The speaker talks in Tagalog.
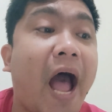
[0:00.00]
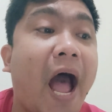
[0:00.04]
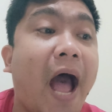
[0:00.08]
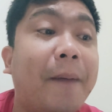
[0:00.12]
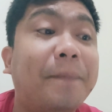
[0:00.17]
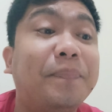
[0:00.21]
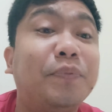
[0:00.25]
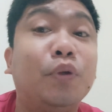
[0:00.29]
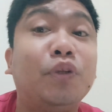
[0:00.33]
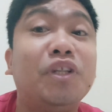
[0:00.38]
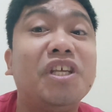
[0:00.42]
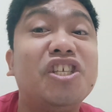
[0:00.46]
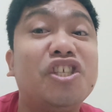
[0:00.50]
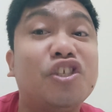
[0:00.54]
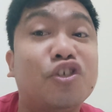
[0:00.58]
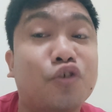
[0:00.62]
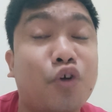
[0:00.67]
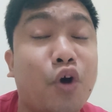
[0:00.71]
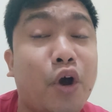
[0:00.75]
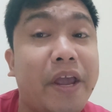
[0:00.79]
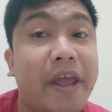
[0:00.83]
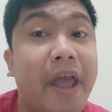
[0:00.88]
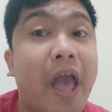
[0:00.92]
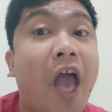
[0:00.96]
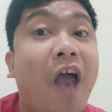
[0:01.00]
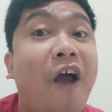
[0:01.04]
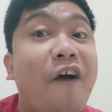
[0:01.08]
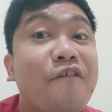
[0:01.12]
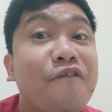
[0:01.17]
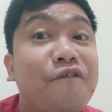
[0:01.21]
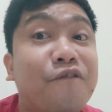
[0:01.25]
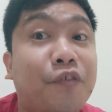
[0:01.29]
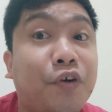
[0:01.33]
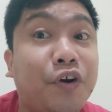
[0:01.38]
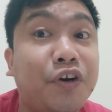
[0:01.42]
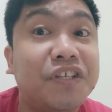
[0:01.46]
up to destroy
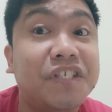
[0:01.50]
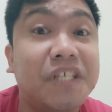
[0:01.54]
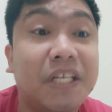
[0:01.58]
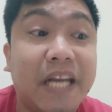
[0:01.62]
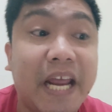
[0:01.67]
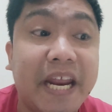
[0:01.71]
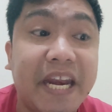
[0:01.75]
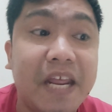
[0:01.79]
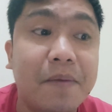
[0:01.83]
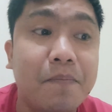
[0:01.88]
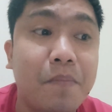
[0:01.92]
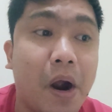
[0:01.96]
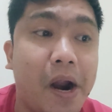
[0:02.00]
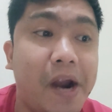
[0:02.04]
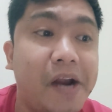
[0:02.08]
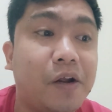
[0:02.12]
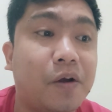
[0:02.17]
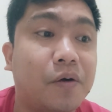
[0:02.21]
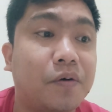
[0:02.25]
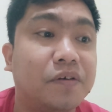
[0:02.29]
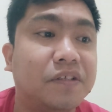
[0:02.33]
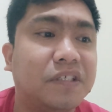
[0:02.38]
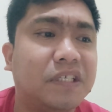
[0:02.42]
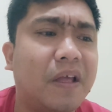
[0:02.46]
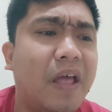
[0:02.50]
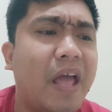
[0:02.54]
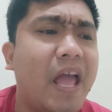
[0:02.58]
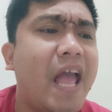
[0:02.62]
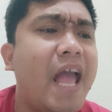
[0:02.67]
First Lady Marcos